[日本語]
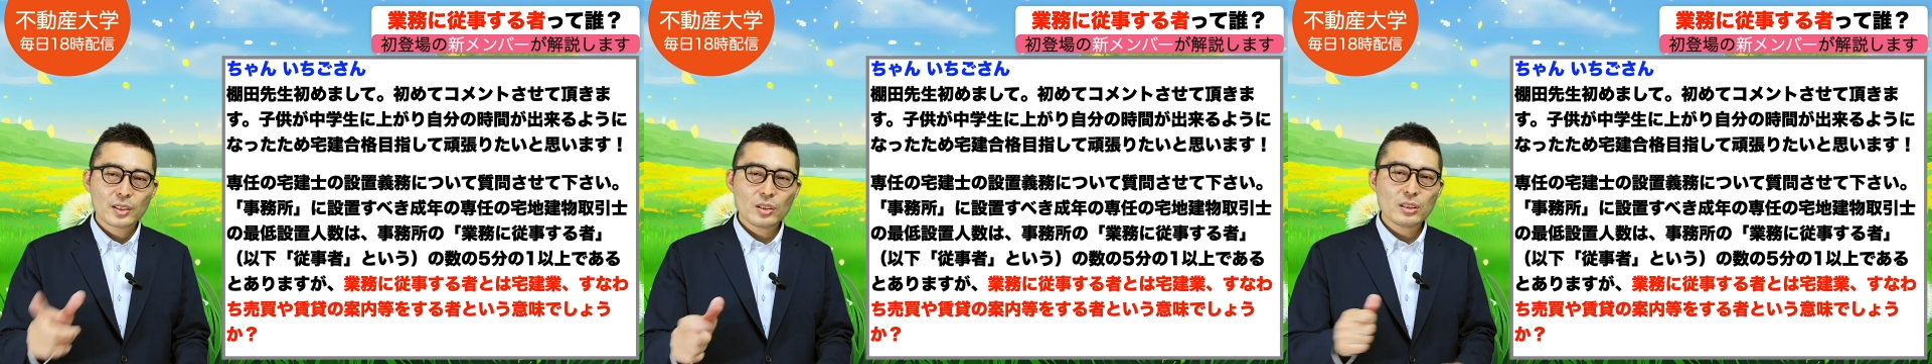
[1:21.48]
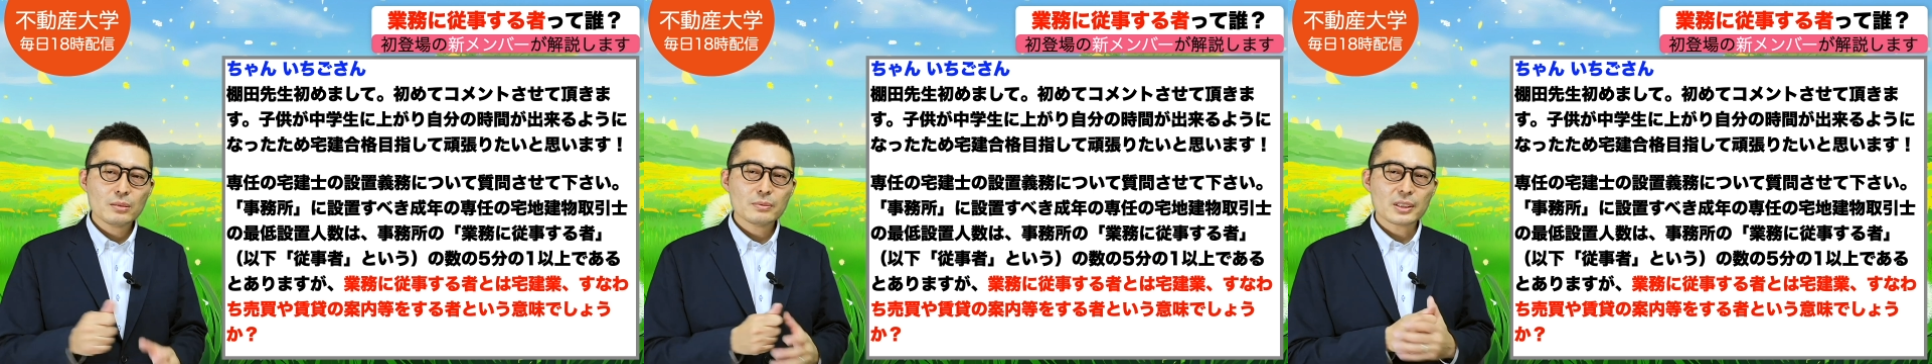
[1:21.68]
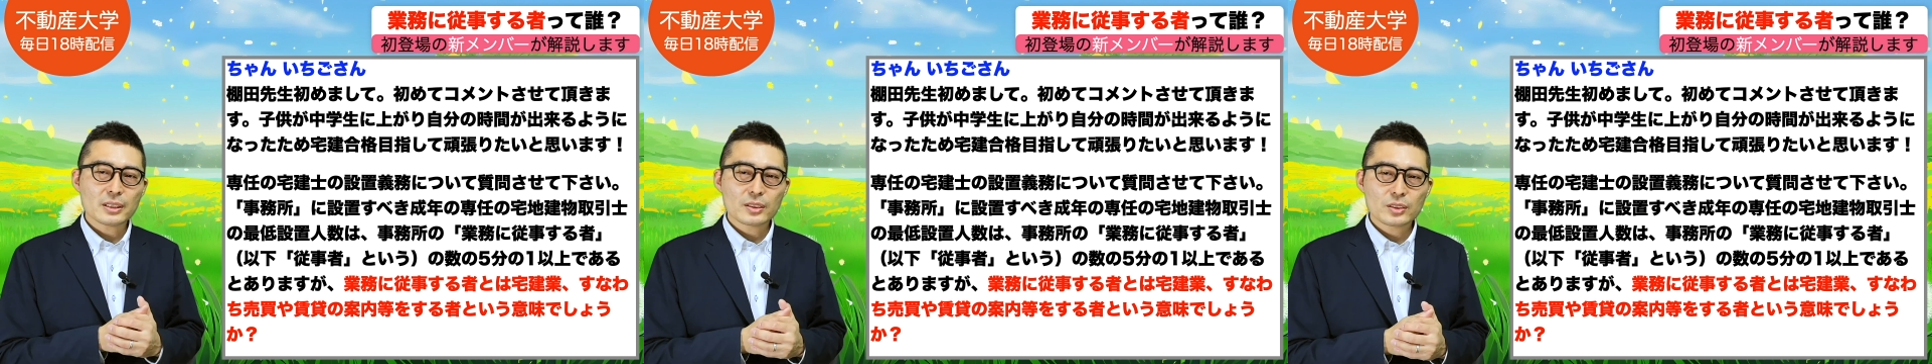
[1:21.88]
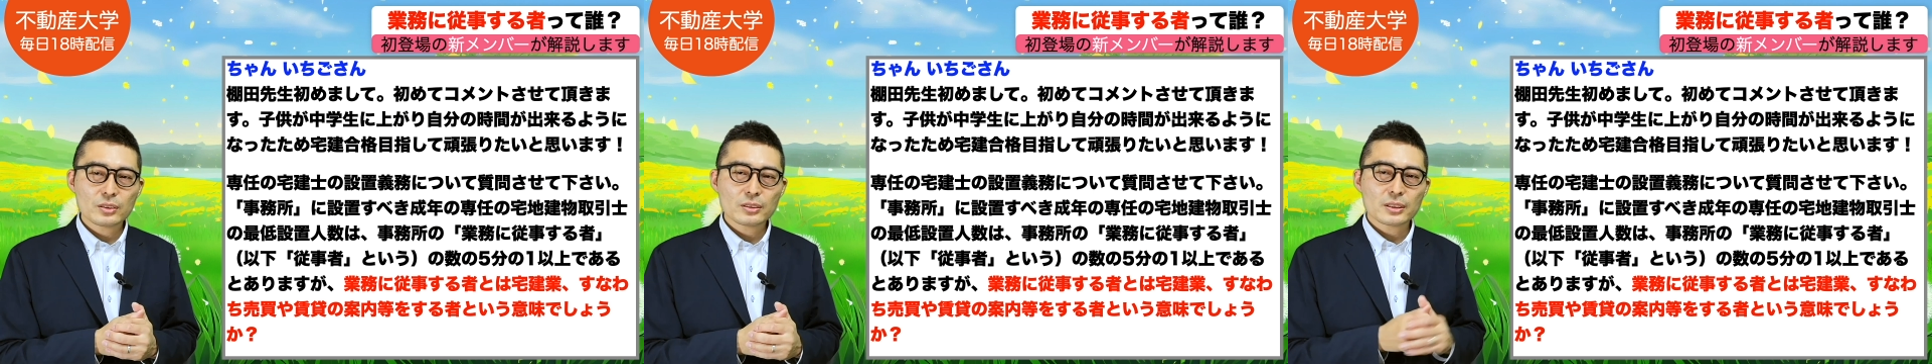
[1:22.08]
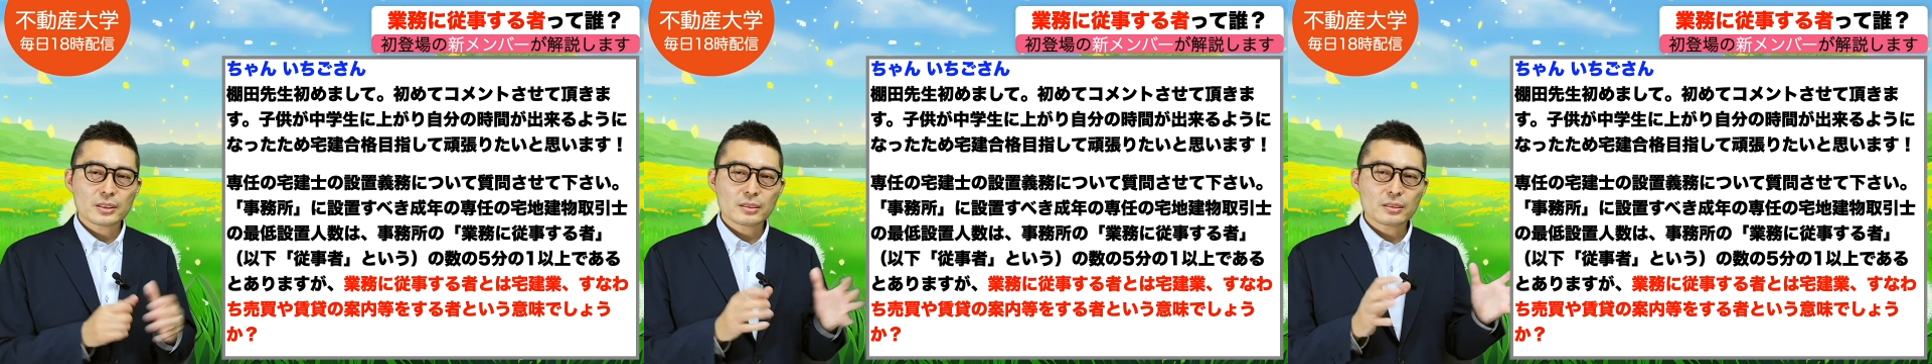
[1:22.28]
業務に
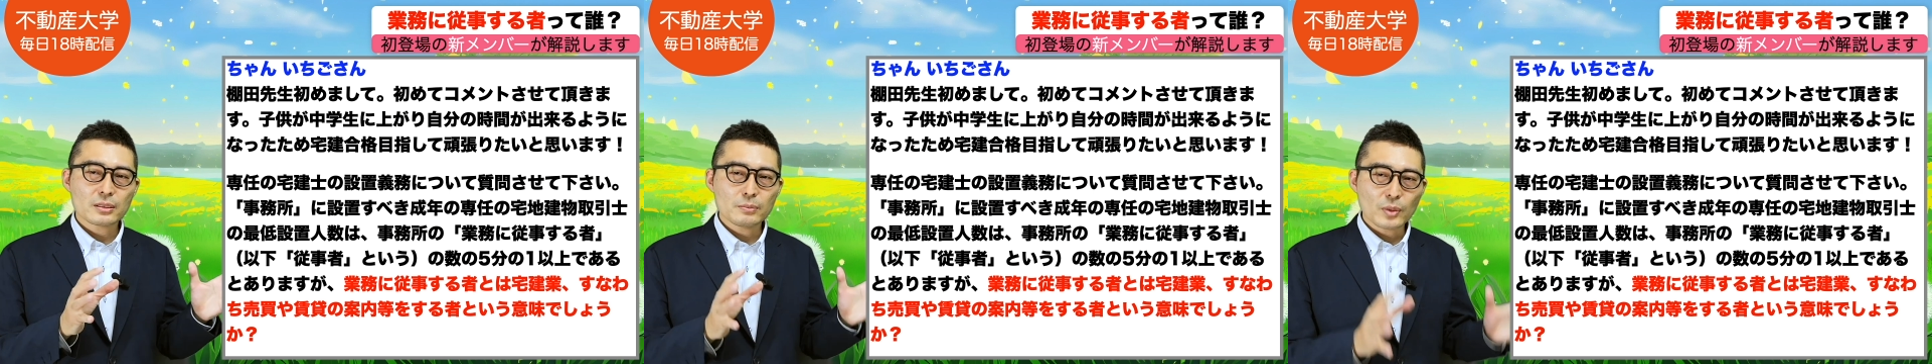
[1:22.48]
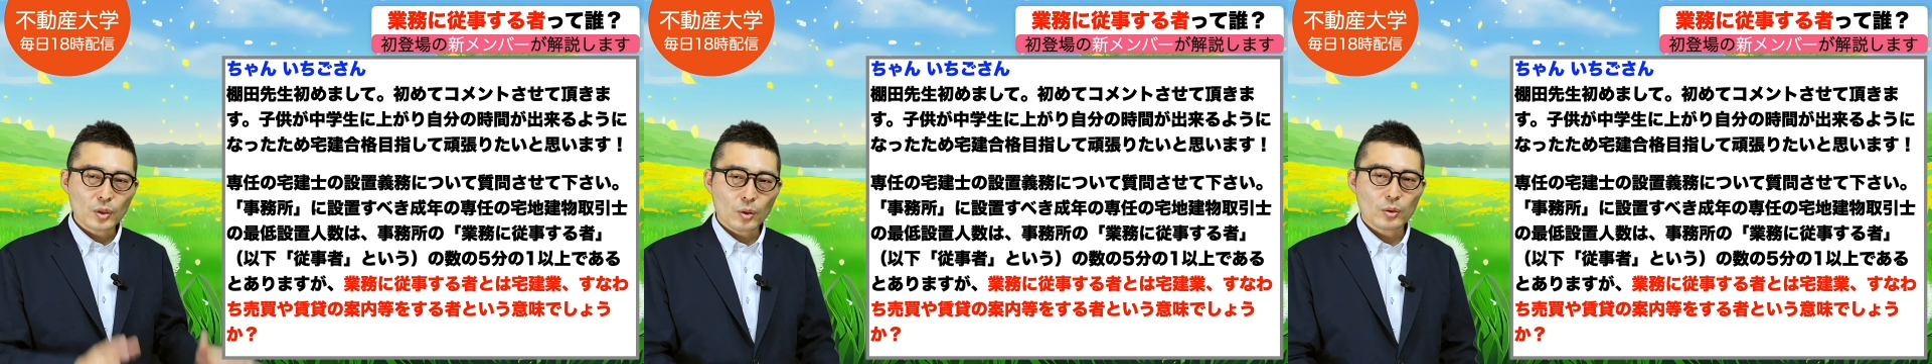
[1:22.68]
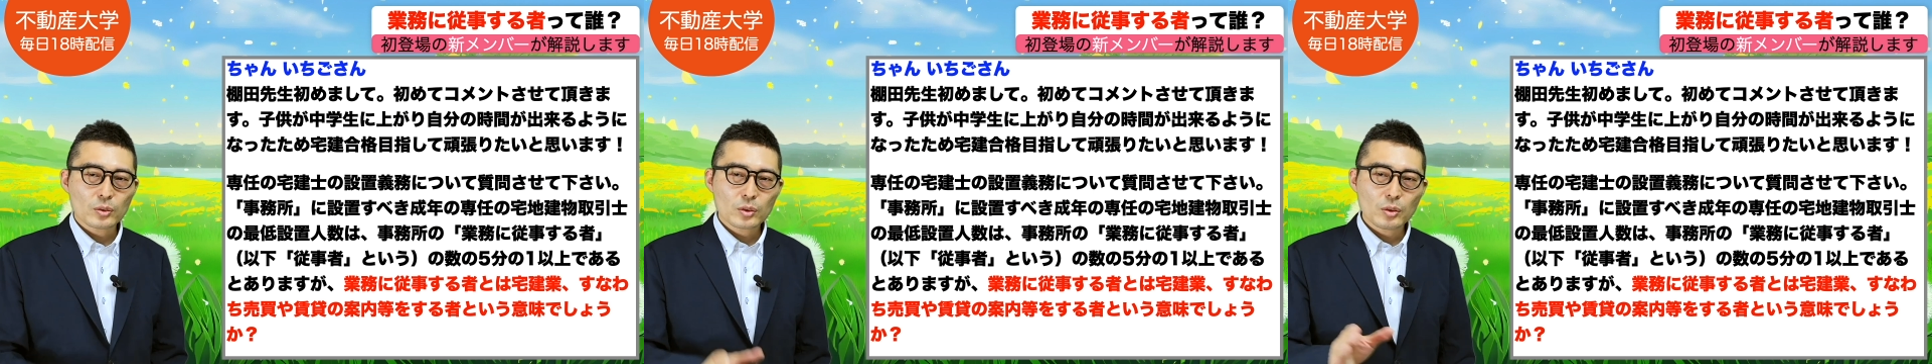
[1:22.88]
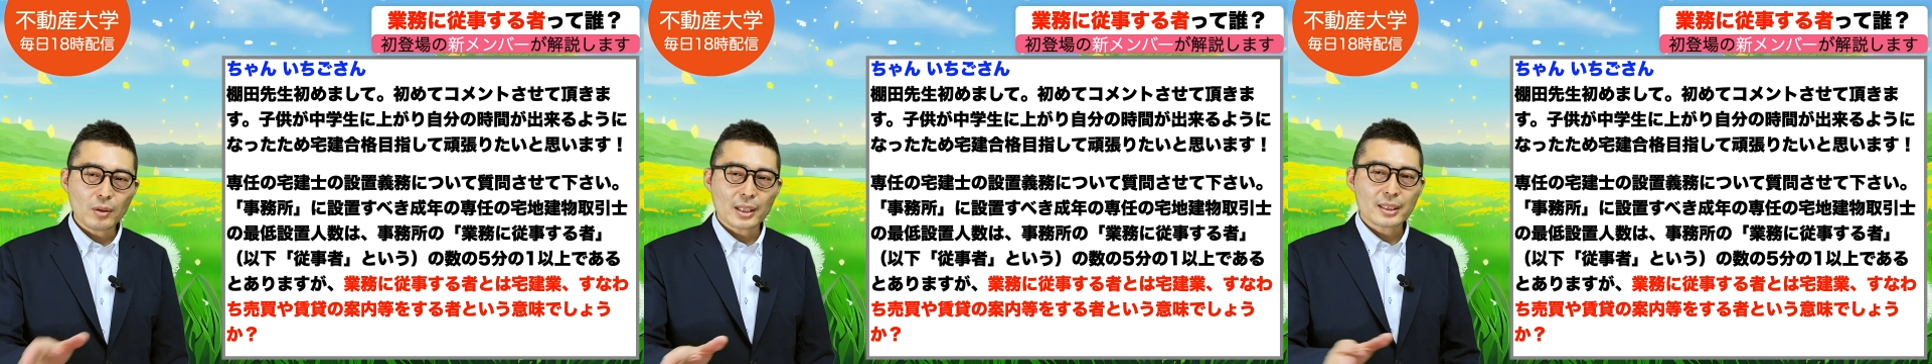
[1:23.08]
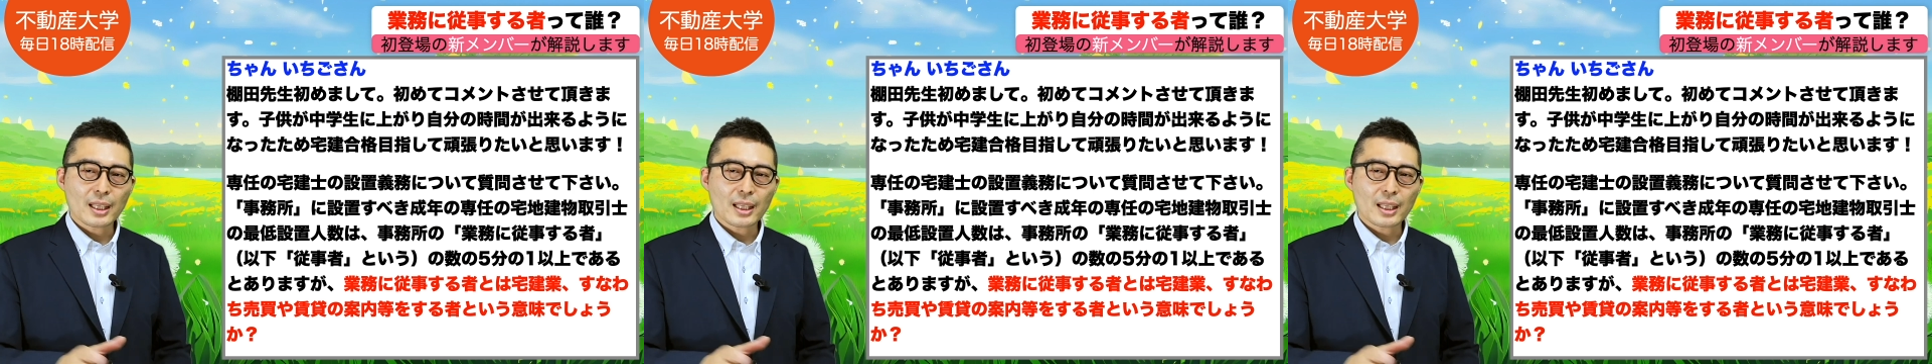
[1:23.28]
従事する者とは、